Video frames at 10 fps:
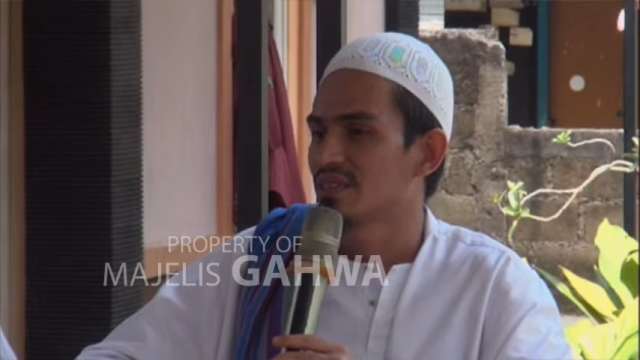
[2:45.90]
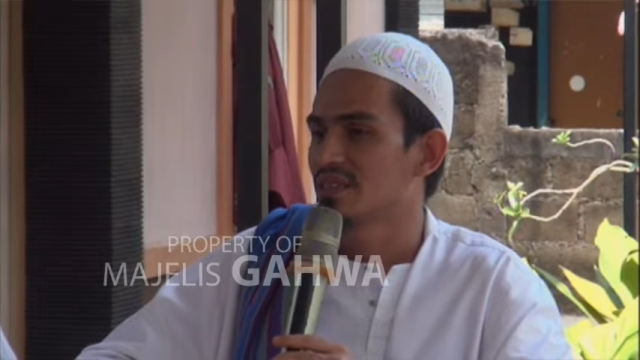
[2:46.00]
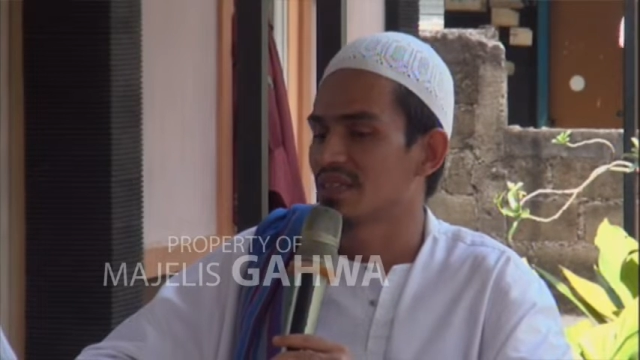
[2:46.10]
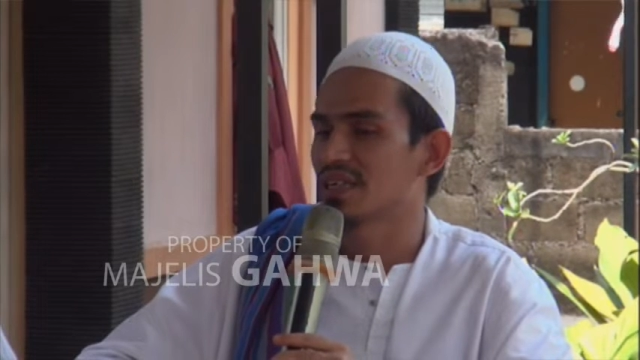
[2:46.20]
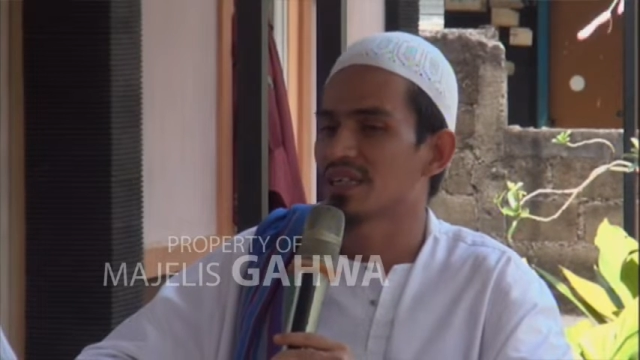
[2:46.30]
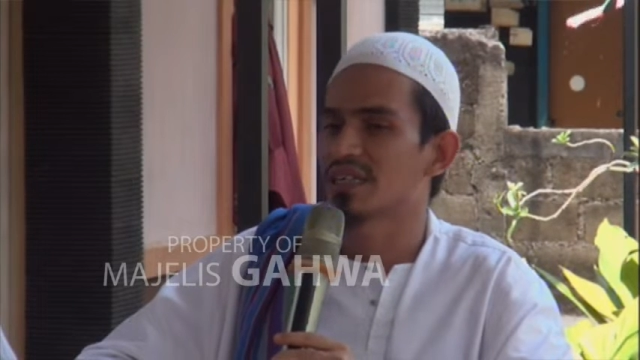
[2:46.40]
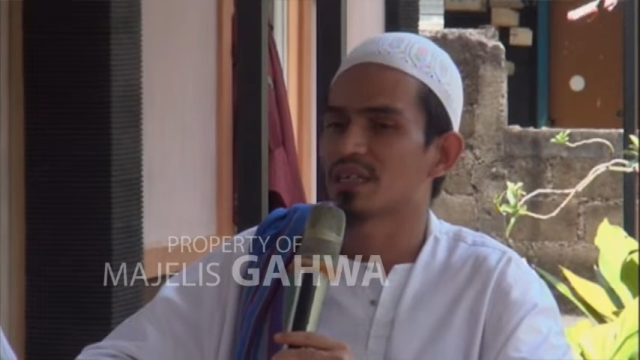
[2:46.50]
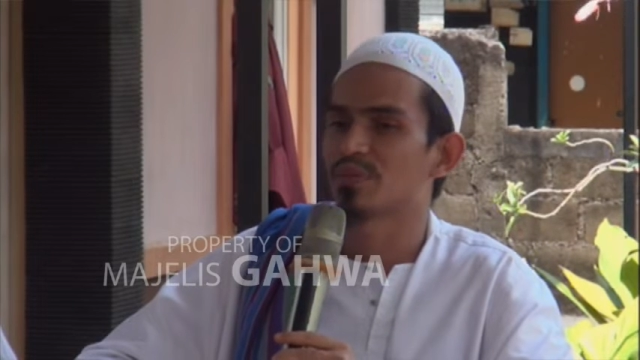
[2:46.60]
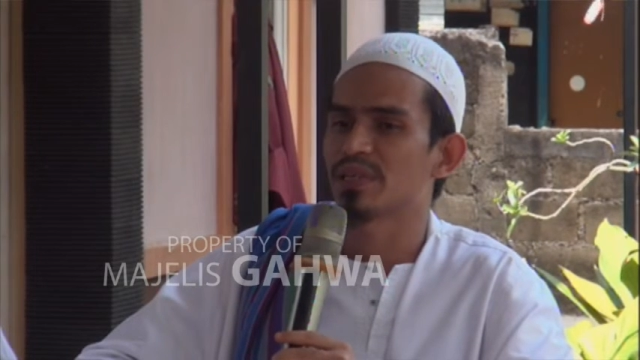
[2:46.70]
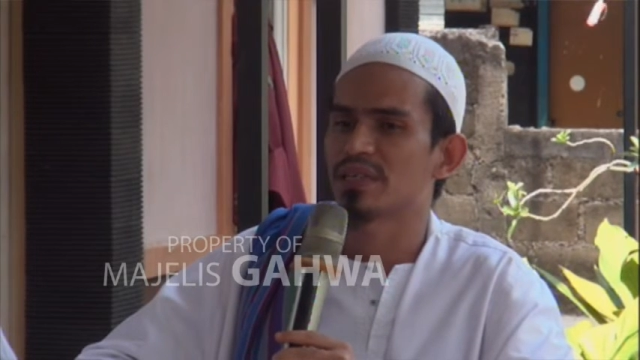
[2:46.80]
Dengan
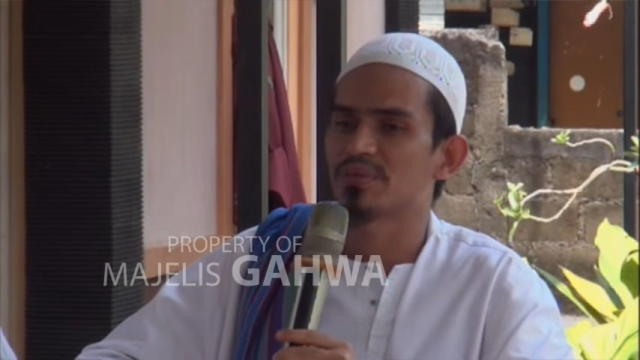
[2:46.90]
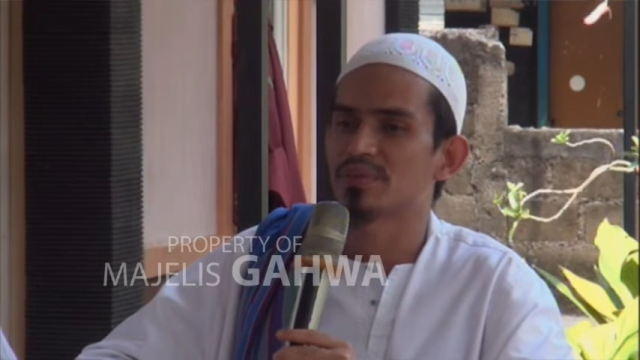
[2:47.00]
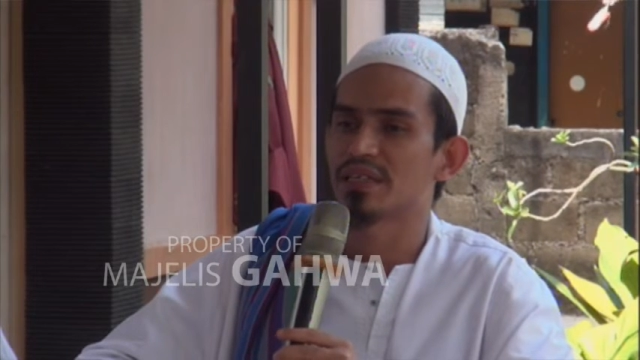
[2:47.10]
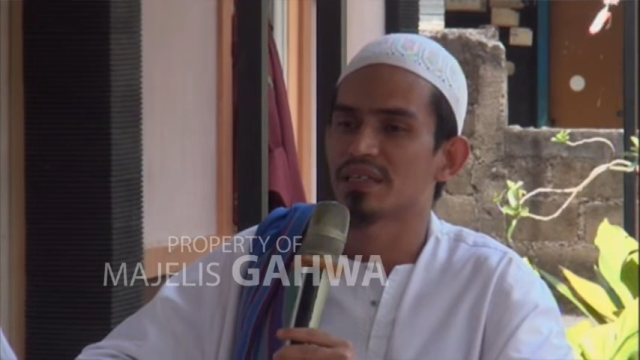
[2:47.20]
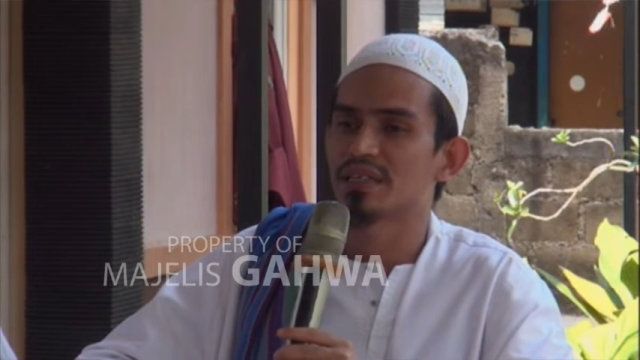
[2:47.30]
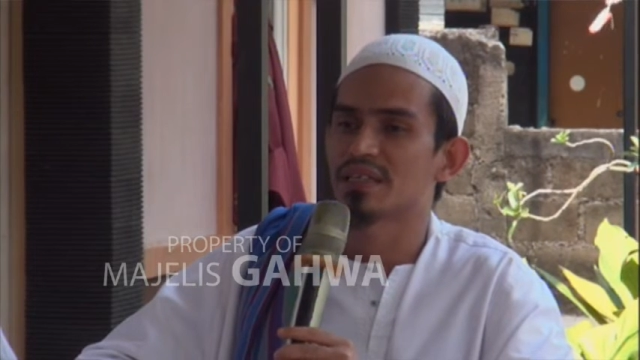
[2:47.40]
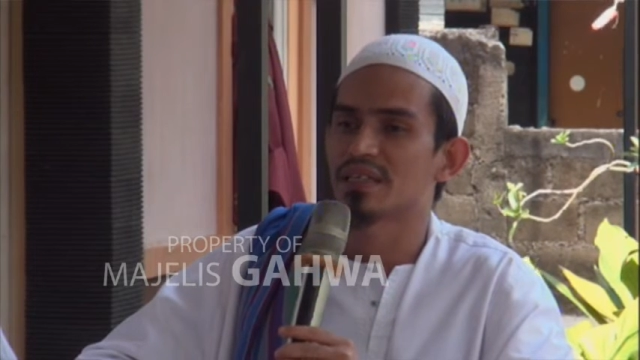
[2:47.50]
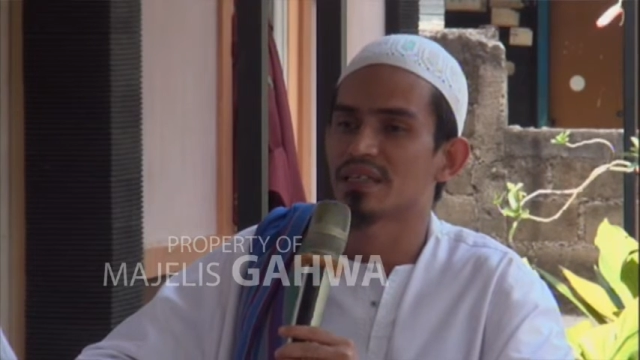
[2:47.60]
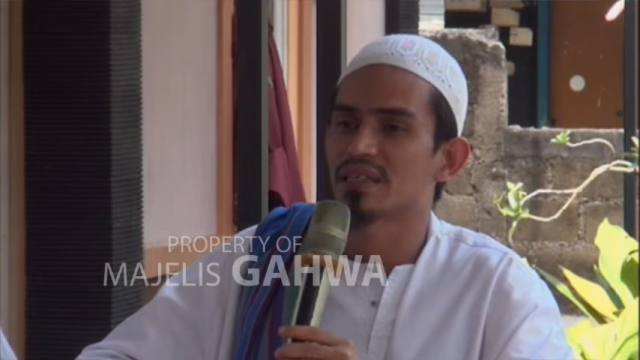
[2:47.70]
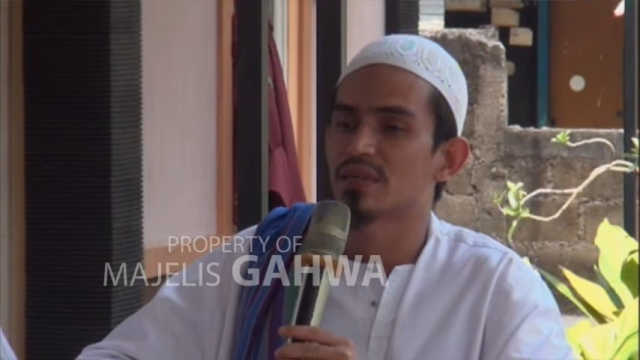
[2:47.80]
harapan apa? Dengan
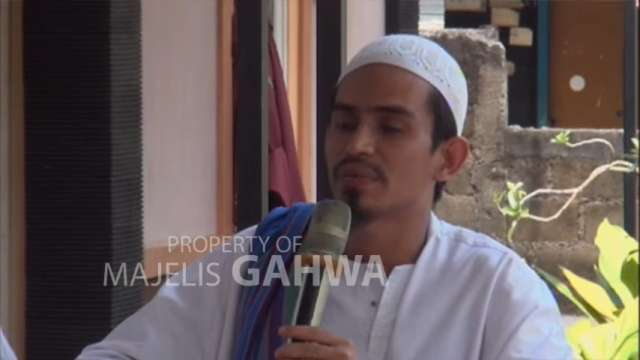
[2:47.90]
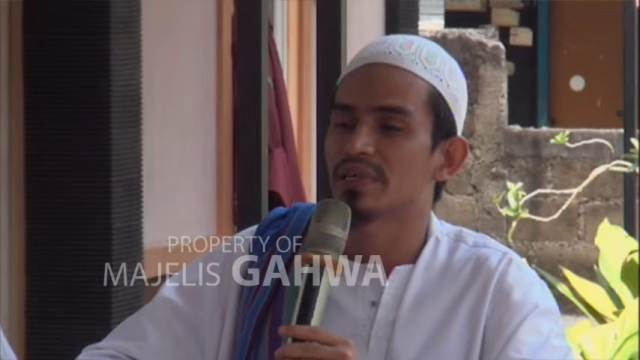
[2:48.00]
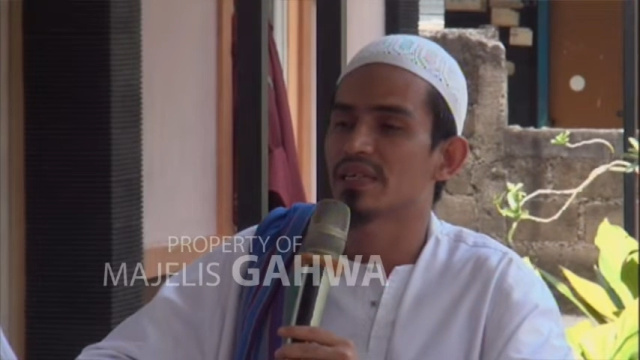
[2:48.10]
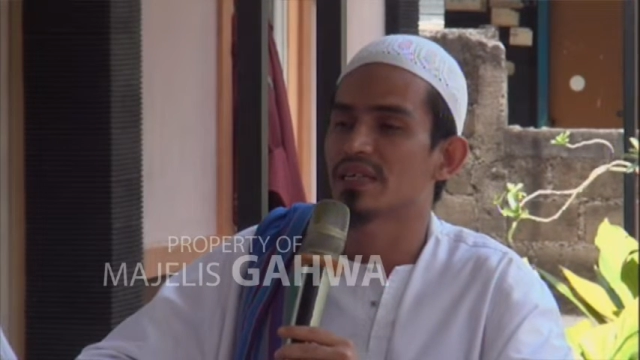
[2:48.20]
harapan